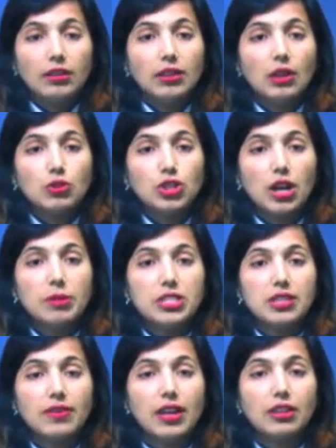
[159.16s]
धनुषा में
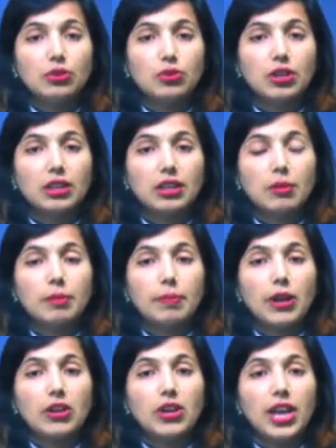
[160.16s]
सवारी दुर्घटना में
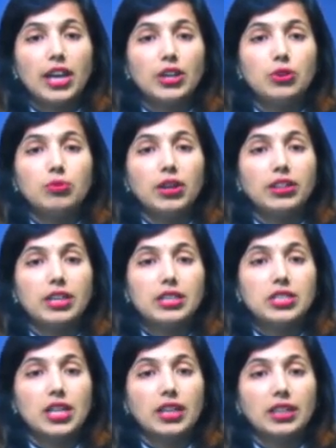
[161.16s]
पैर एक युवक
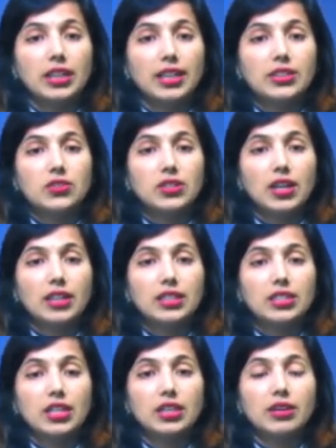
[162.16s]
के जान गया जिला
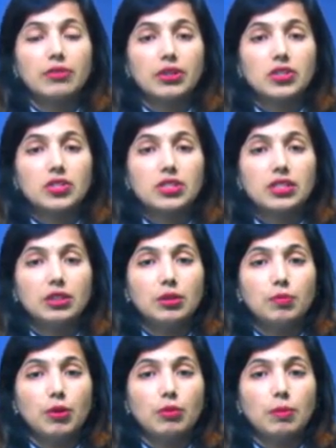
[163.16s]
के ढलकेवर स्थित
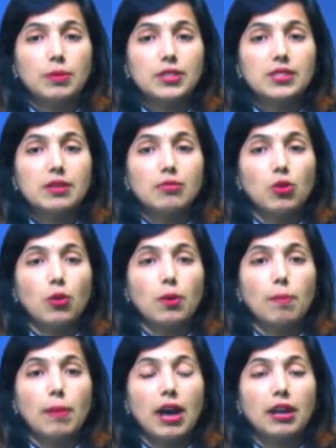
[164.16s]
पूर्व पश्चिम
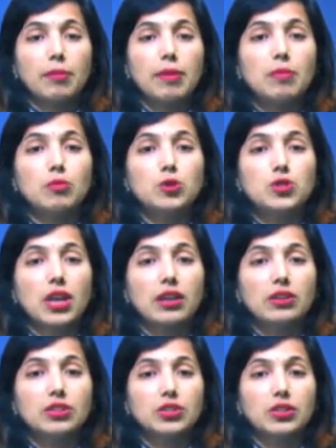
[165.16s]
लोक मार्ग में
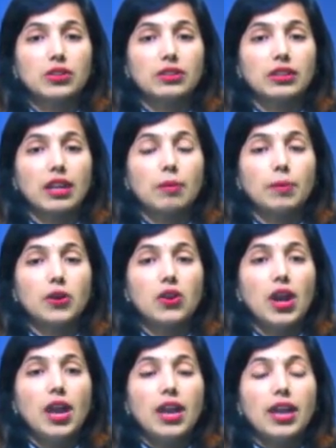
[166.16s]
मोटरसाइकिल ठक्कर देला पर
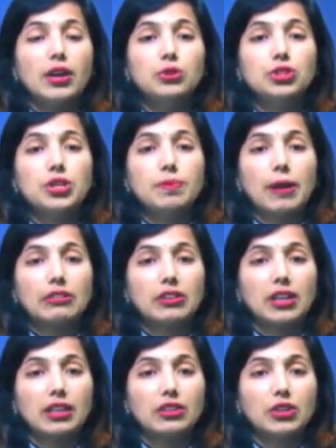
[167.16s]
एक गोटे
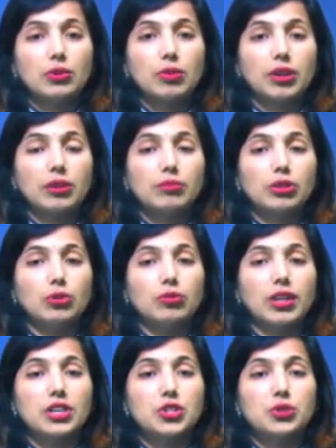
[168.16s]
पैदल यात्री युवक के मृत्यु
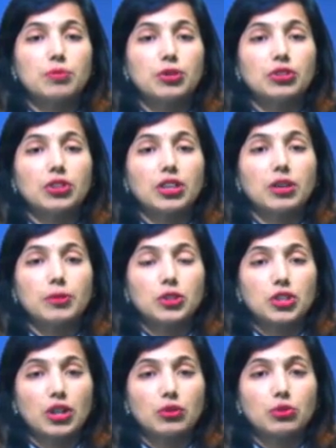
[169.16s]
मृतक के
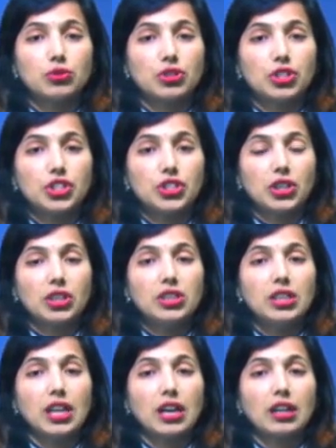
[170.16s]
पहचान खोज नहीं
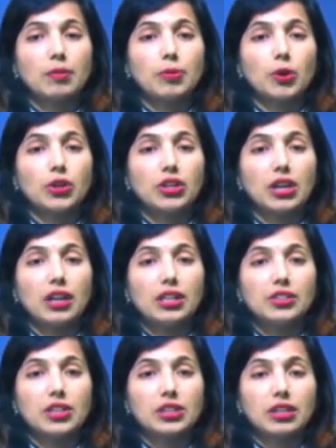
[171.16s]
सकल इलाका प्रहरी
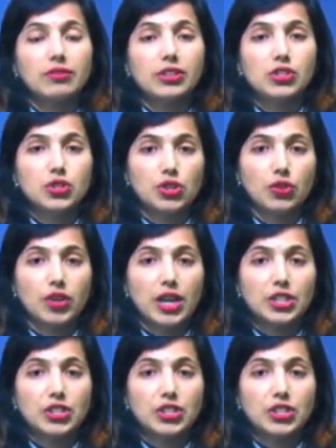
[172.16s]
कार्यालय ढलकेवर जनौनी